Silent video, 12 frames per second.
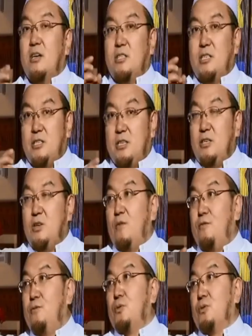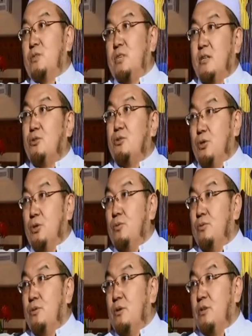一定要服从这样的学东，
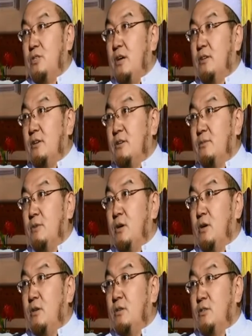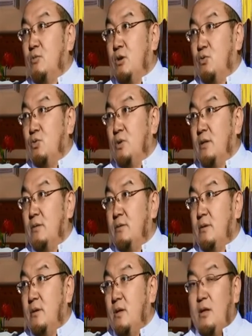这样的这么四管主任。
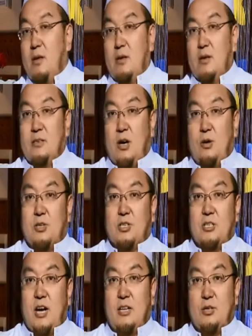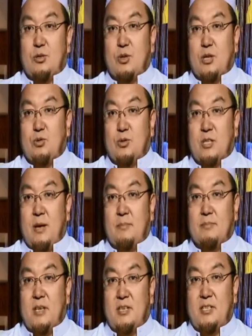然后呢，圣阿里的说呢，佐斯拉姆
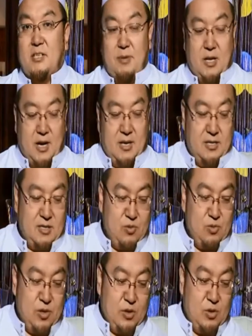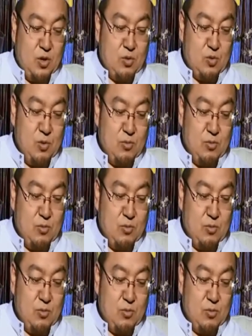在下面的 hadith 当中呢，又告诉我们